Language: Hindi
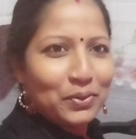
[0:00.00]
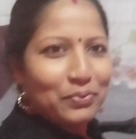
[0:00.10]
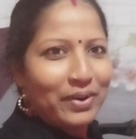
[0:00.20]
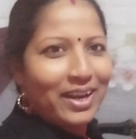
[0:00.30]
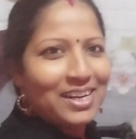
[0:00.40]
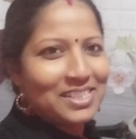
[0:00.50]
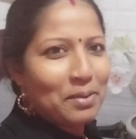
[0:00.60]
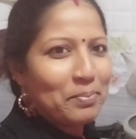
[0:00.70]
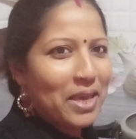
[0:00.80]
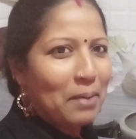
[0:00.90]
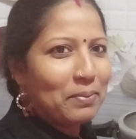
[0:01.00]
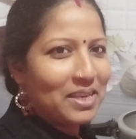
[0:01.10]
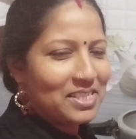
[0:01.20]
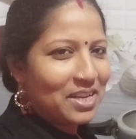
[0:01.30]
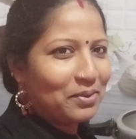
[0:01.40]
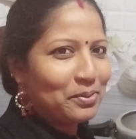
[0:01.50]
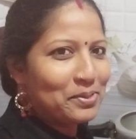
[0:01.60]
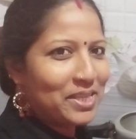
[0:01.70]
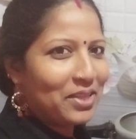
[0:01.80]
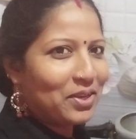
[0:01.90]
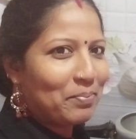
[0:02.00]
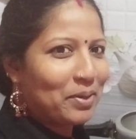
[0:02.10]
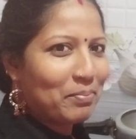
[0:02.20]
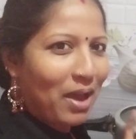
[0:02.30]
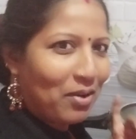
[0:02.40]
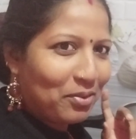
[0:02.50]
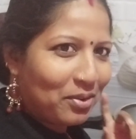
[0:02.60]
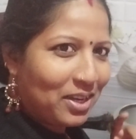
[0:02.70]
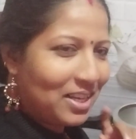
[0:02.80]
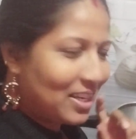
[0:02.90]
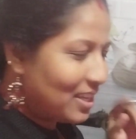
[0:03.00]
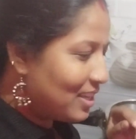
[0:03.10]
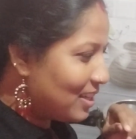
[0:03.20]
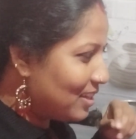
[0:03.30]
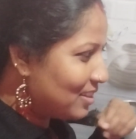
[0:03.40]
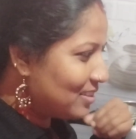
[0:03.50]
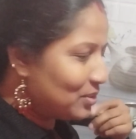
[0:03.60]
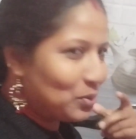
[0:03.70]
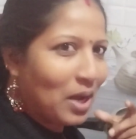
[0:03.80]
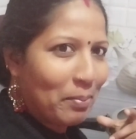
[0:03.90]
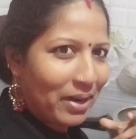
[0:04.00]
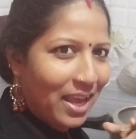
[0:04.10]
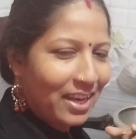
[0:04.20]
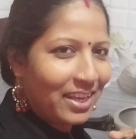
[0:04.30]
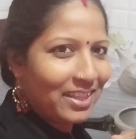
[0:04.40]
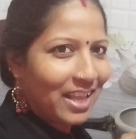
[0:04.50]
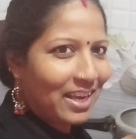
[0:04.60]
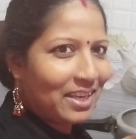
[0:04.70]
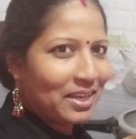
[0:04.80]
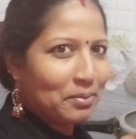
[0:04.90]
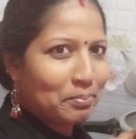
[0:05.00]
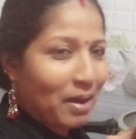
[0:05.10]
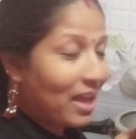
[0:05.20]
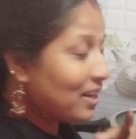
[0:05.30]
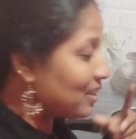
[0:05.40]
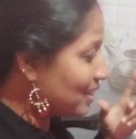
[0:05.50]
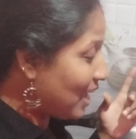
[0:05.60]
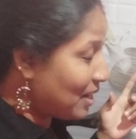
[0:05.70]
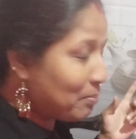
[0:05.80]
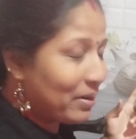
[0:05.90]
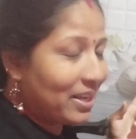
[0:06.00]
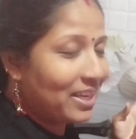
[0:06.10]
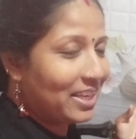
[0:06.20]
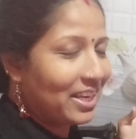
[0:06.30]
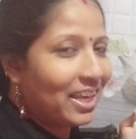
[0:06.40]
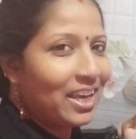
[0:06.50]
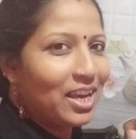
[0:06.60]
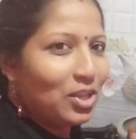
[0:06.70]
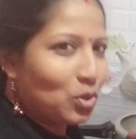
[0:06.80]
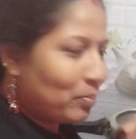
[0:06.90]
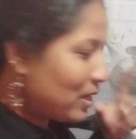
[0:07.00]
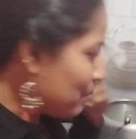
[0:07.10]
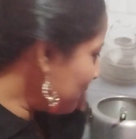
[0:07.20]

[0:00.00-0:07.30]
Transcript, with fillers: तो फ्रेंड जब भी आप किचन घुसे तो अपने बालों को जुड़ा बना लें ताकि बाल खाना पे ना गिरे तो मैं